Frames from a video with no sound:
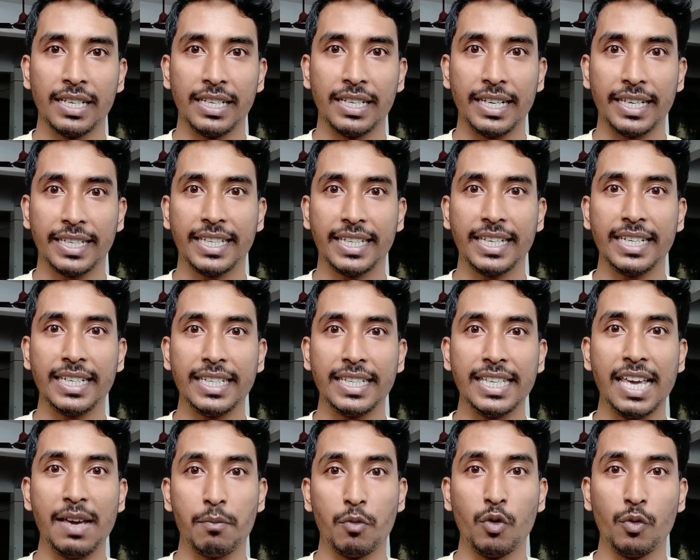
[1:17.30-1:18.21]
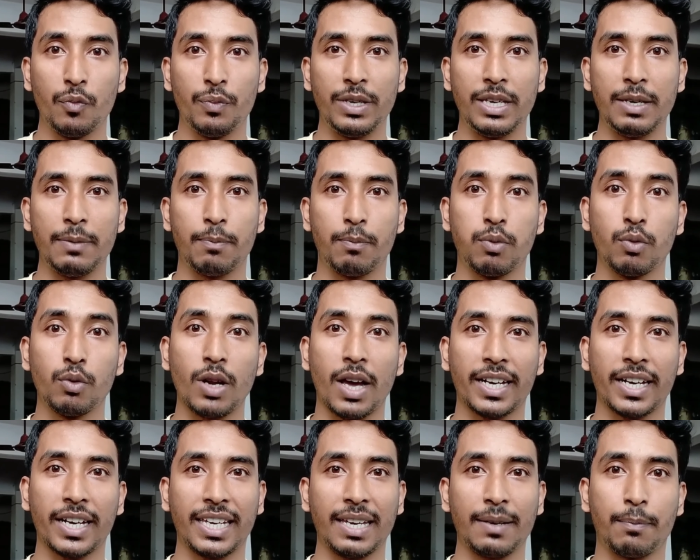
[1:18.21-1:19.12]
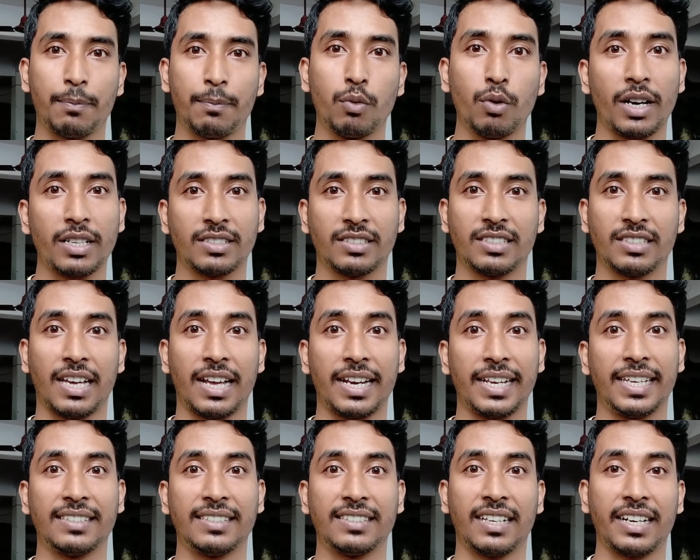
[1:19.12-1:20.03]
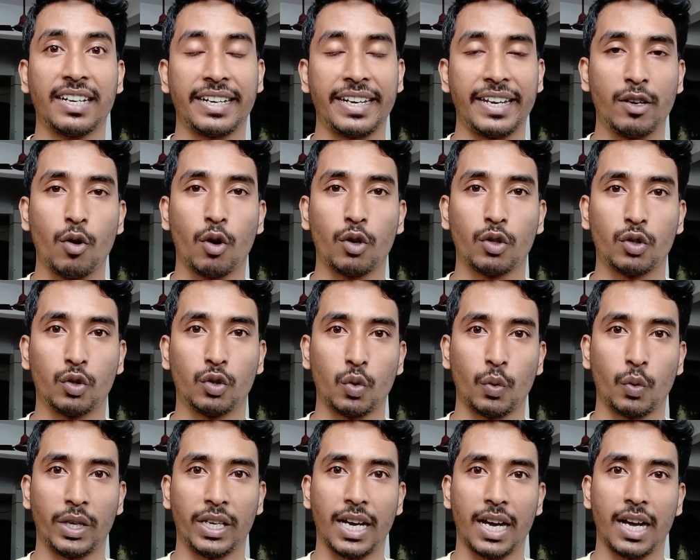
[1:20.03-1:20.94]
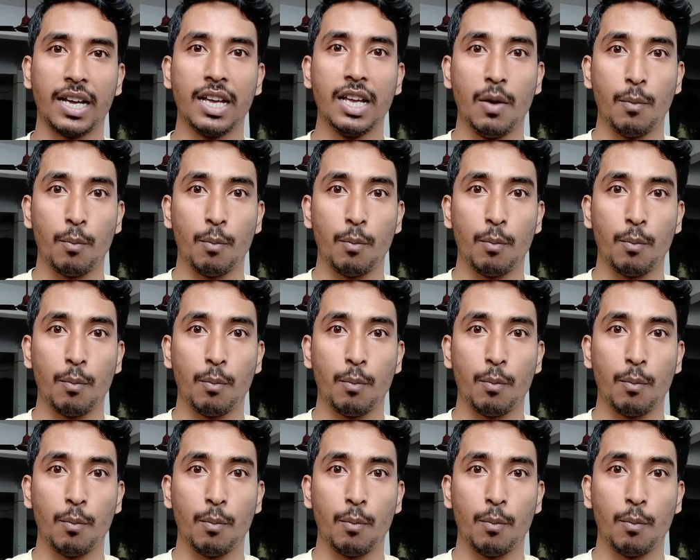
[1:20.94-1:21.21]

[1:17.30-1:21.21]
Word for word: लेकिन ये मूवी पूरा के पूरा सारे के सारे रिकॉर्ड तोड़ेगा